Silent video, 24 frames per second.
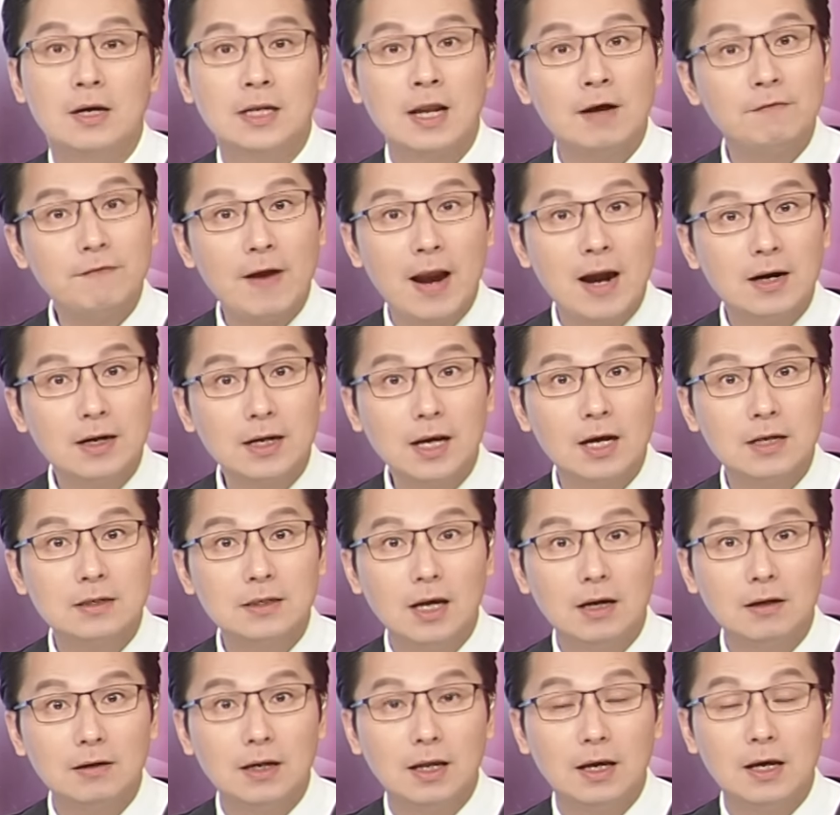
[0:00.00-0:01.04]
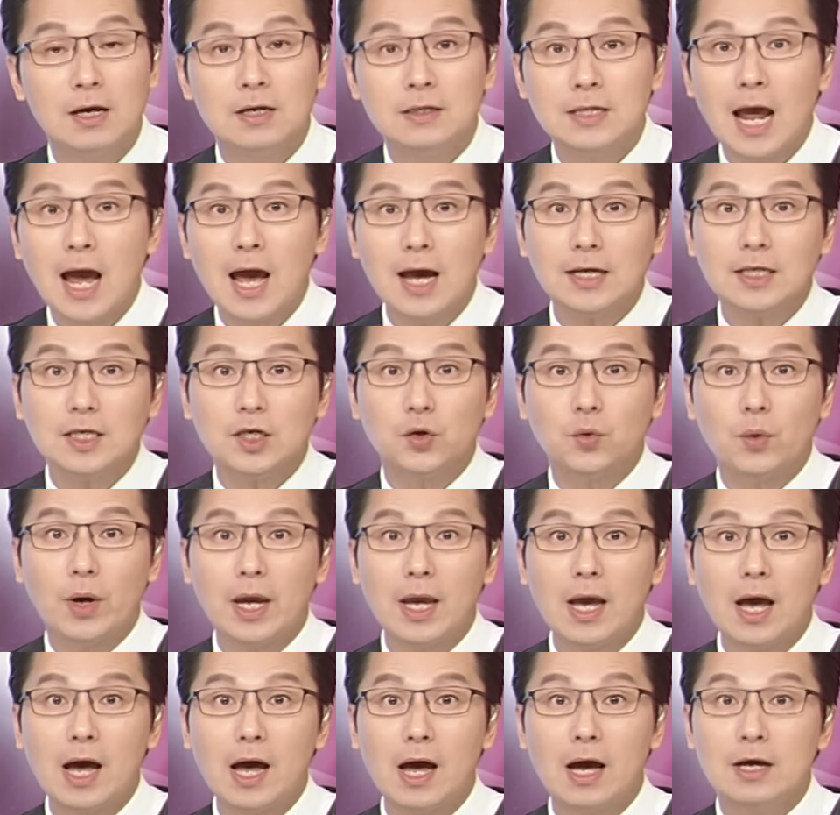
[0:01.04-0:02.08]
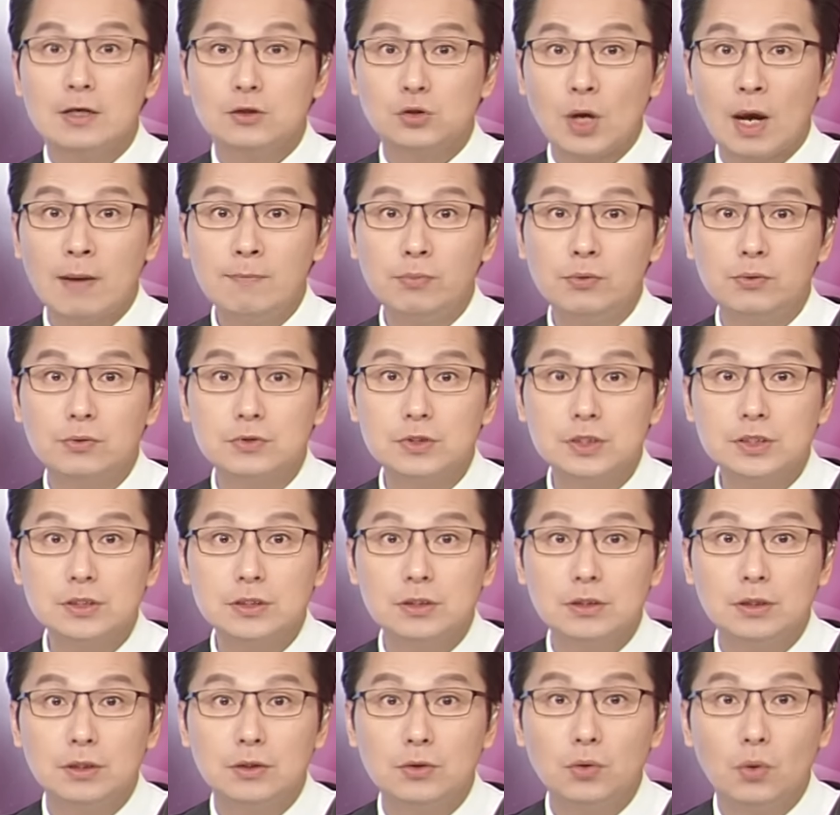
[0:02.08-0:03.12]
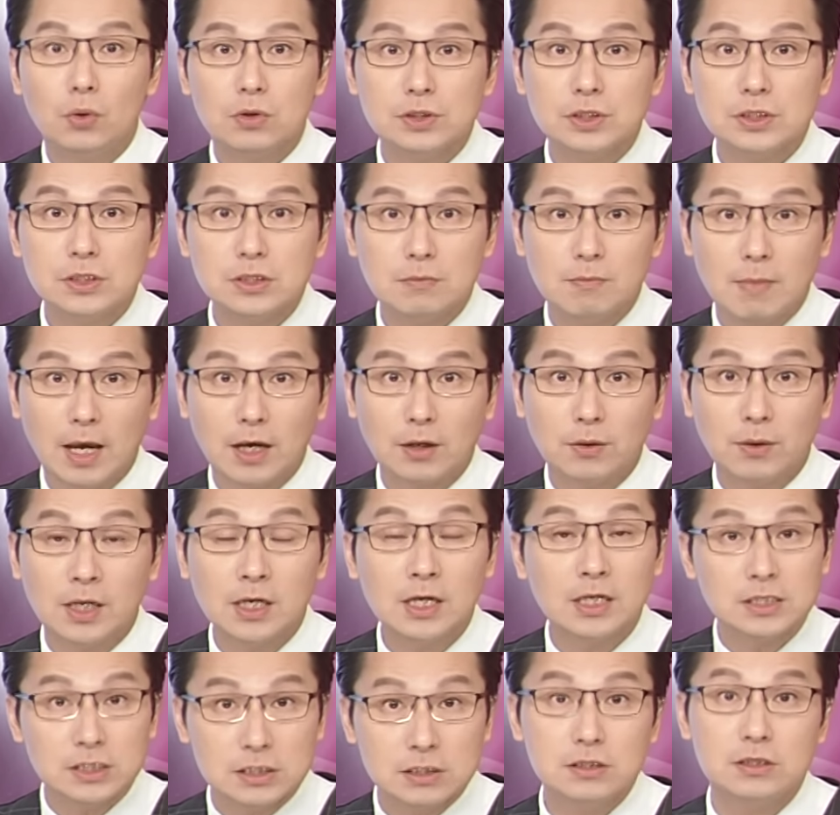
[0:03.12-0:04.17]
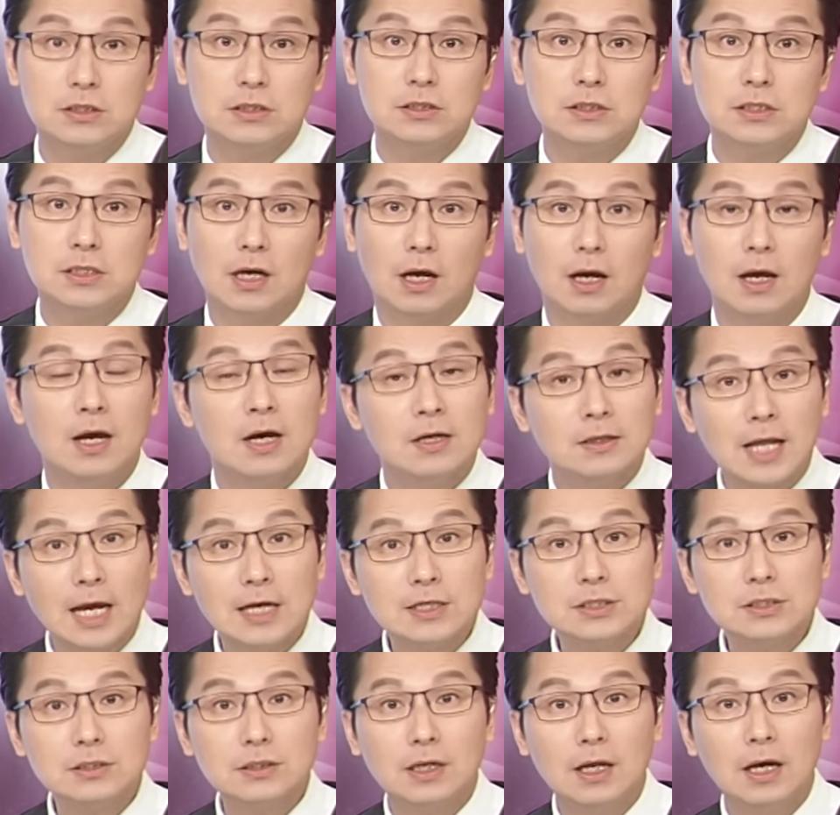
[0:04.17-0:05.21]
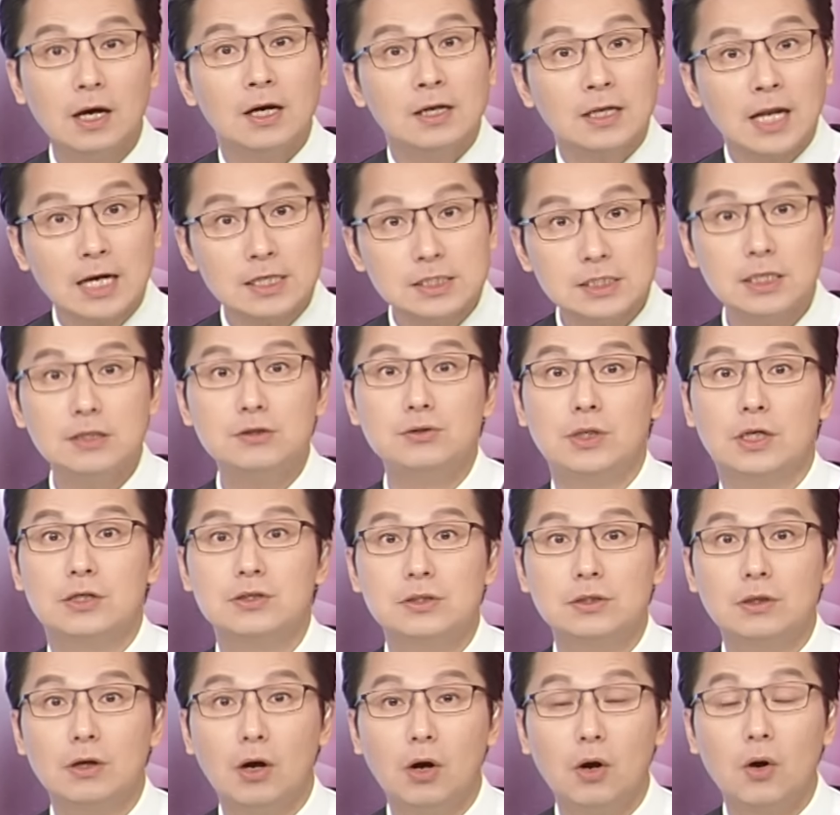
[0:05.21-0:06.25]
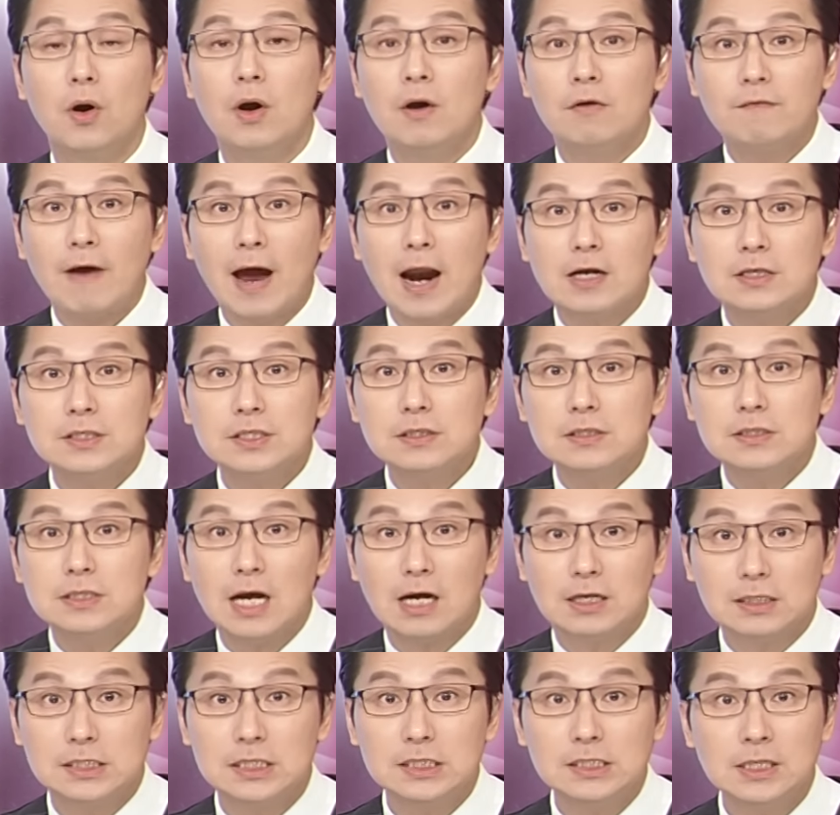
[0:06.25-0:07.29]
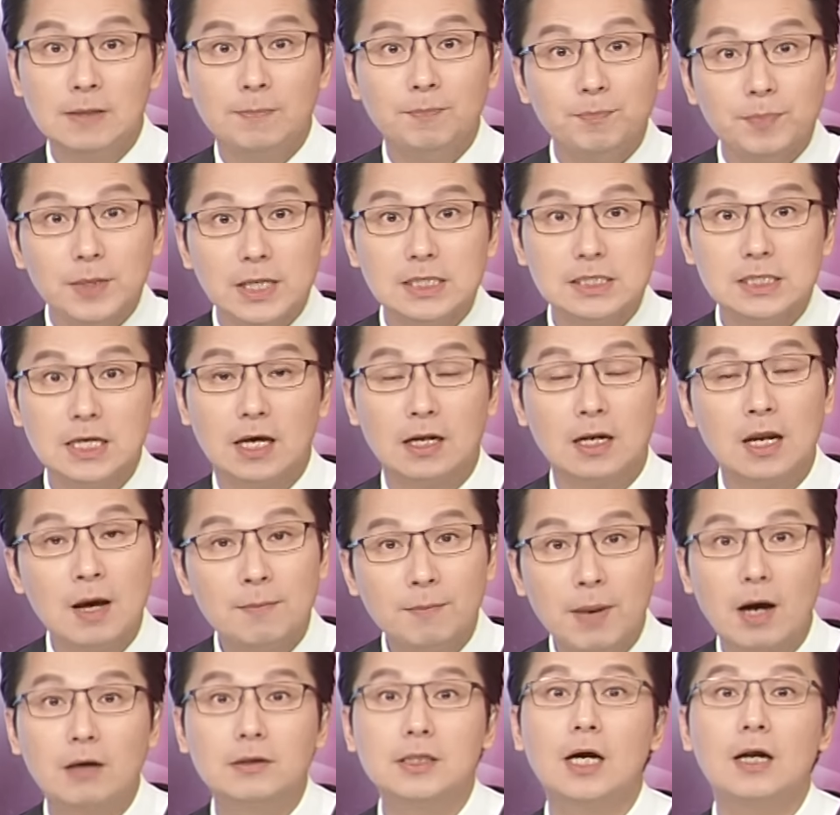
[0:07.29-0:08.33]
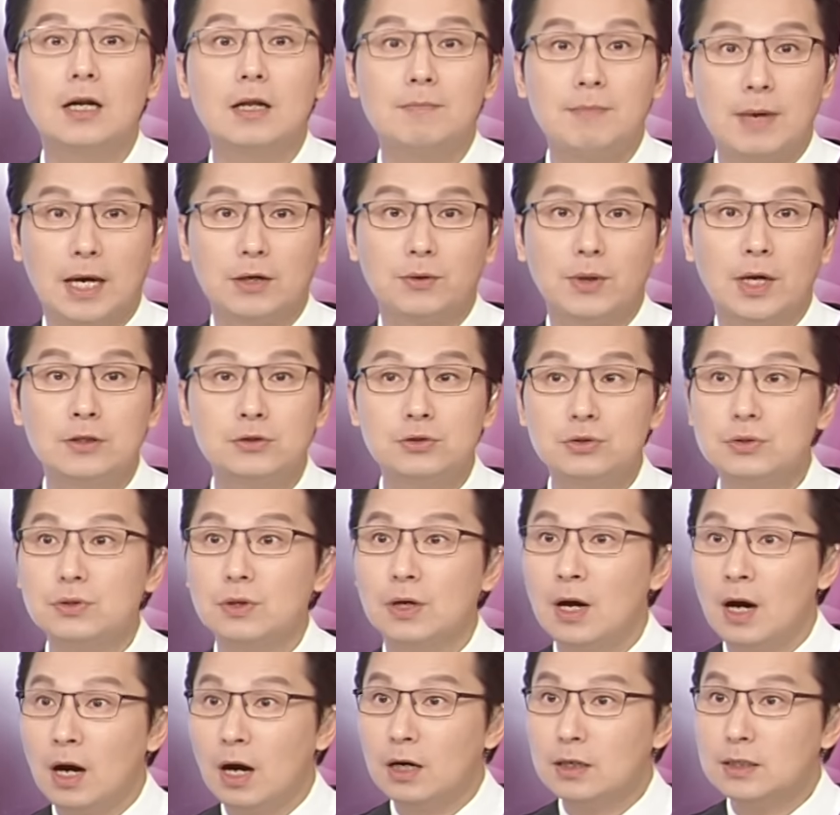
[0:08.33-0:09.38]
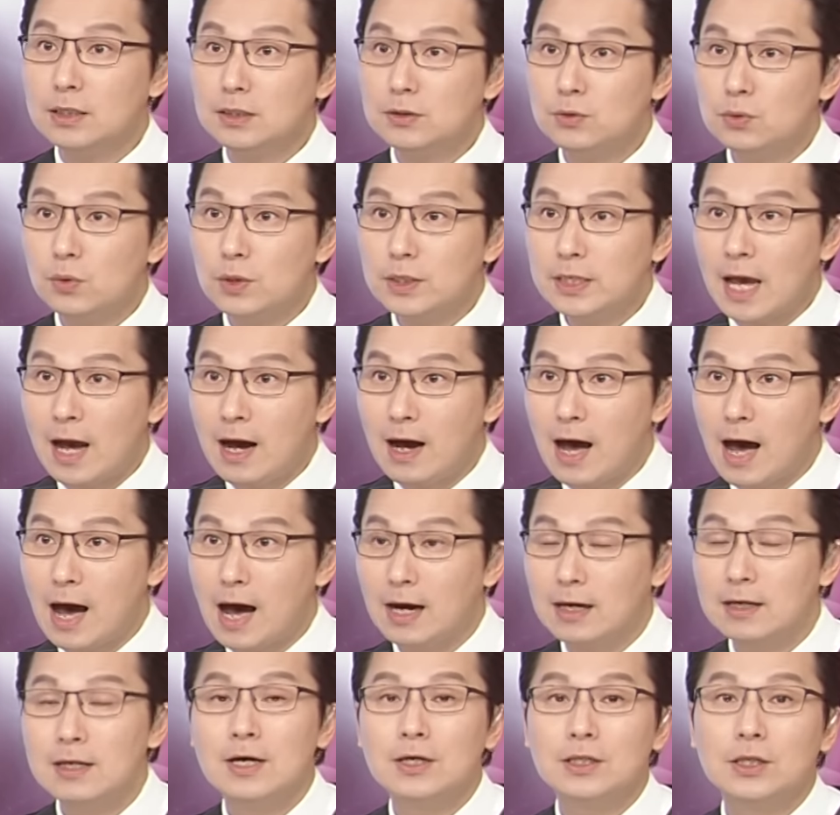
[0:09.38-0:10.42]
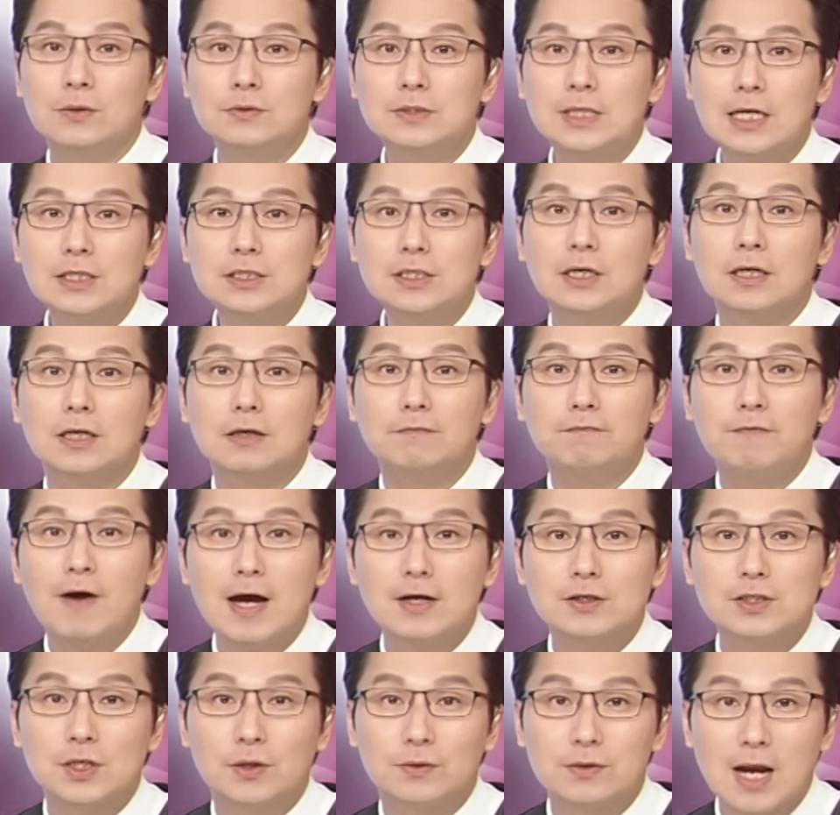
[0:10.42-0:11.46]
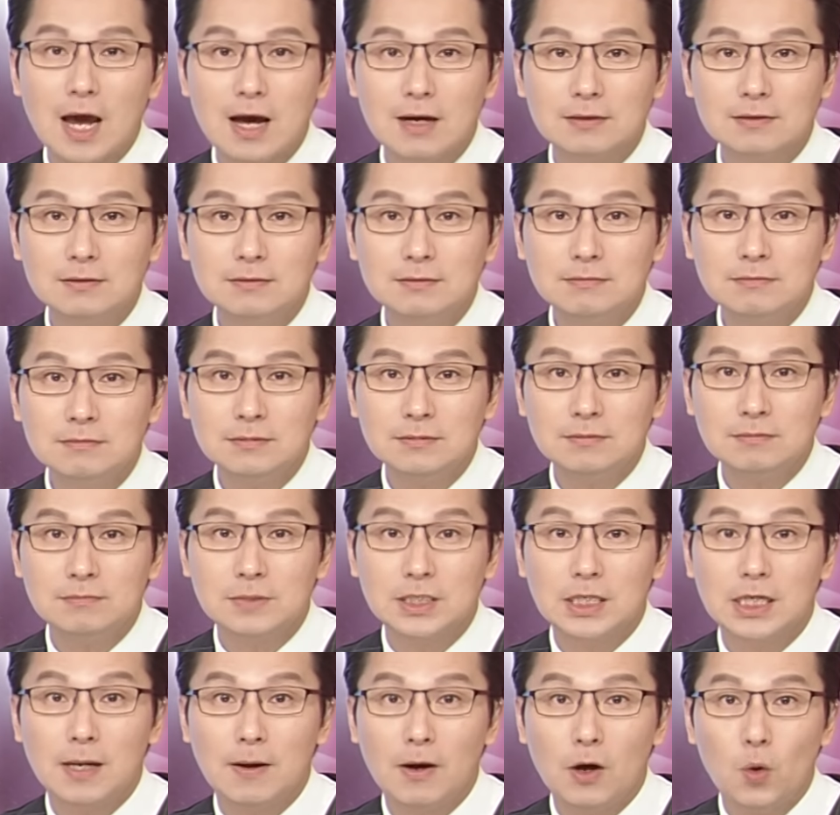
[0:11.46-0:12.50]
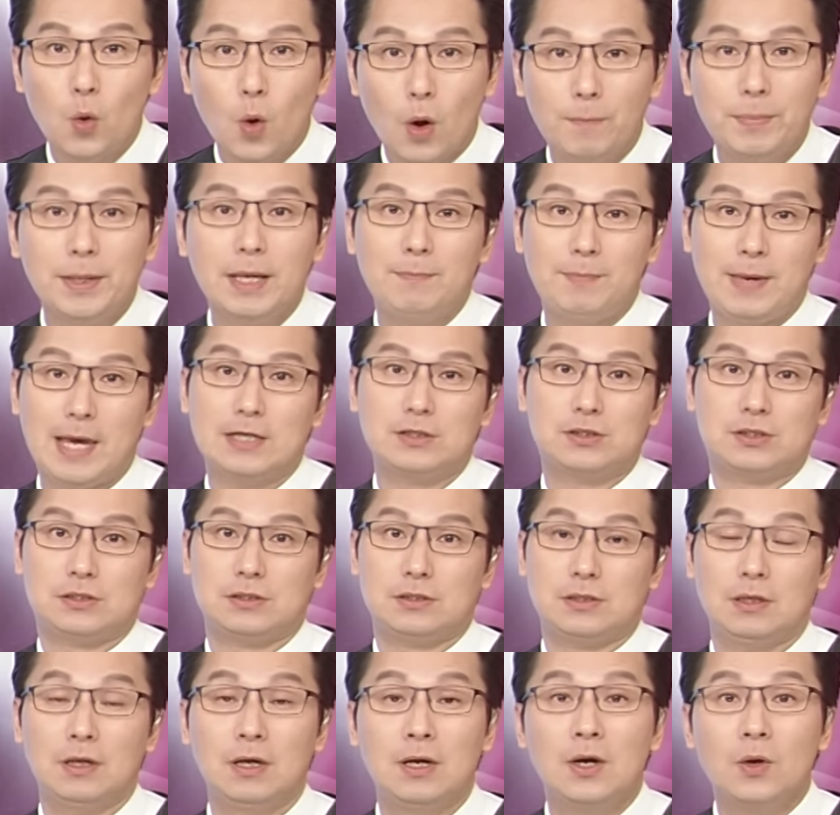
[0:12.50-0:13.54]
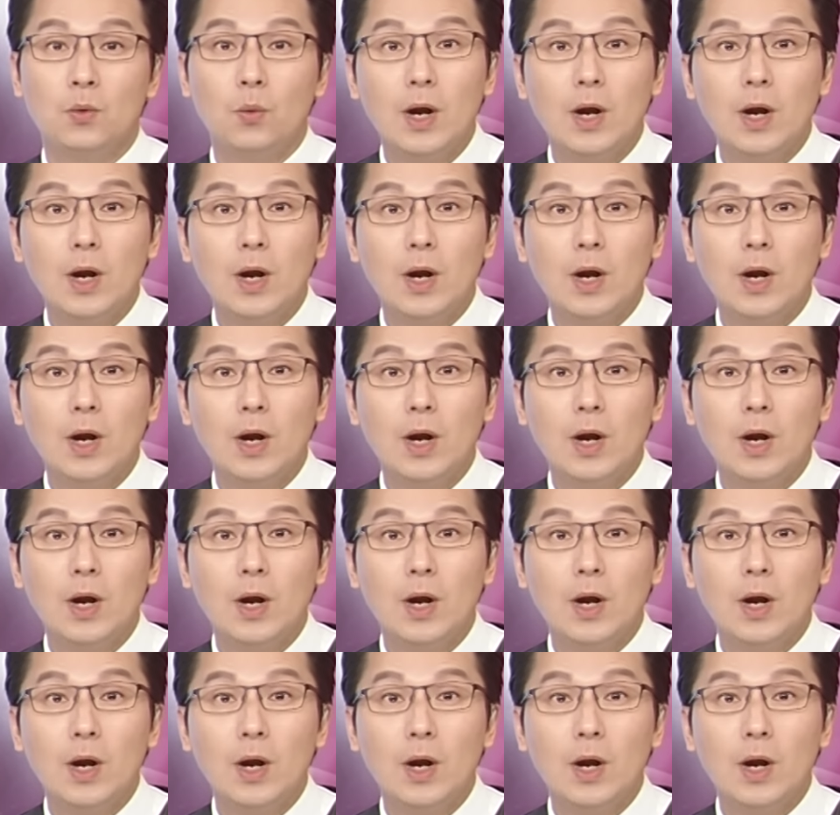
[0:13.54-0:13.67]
那反而看到了，大家以为啊，川普是弱势美元的支持者，但是呢，他胜选之后，反而市场资金避险跑到了美元去，而各国央行都在这里放手让这个货币贬值。